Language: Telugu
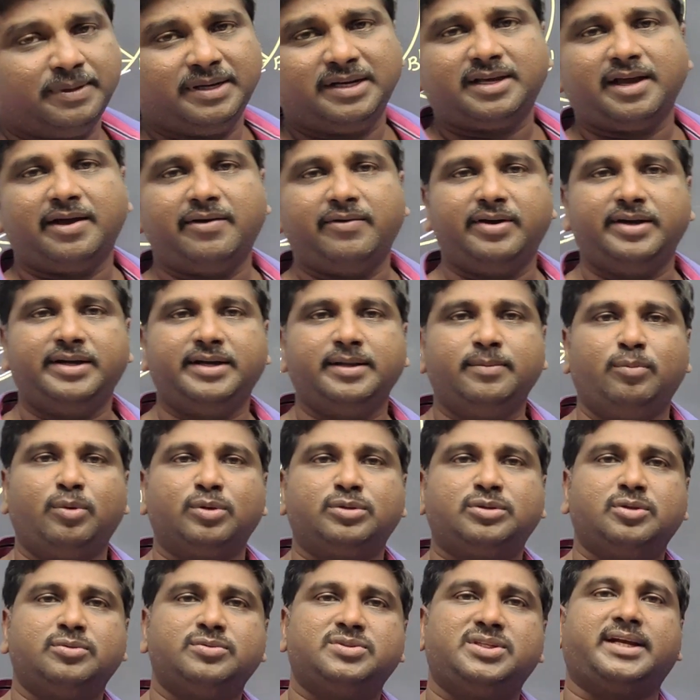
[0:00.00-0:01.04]
సెగ్మెంట్ కావాలంటే
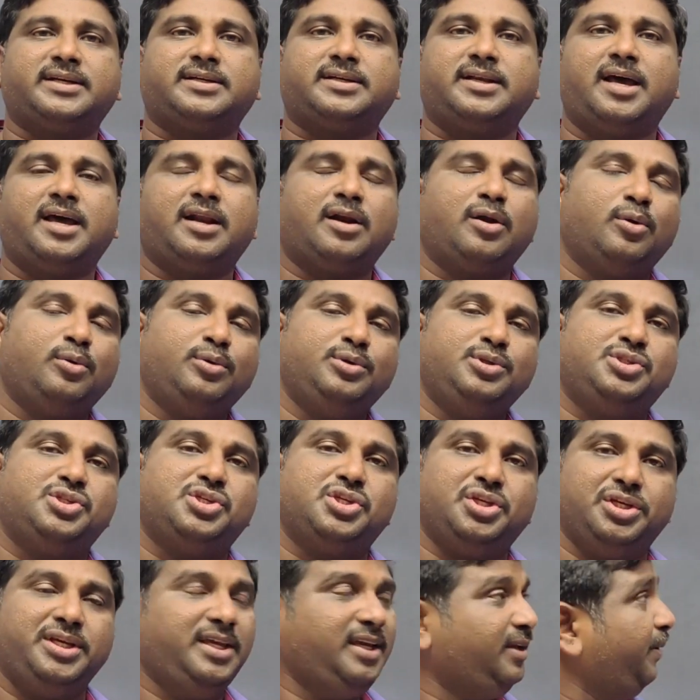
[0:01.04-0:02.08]
మొత్తం సెక్టార్లో
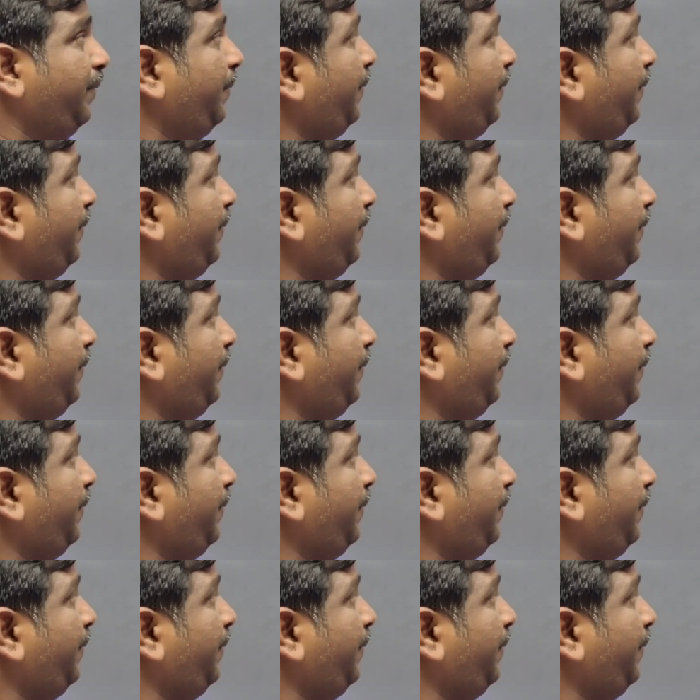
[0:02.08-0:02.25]
నుంచి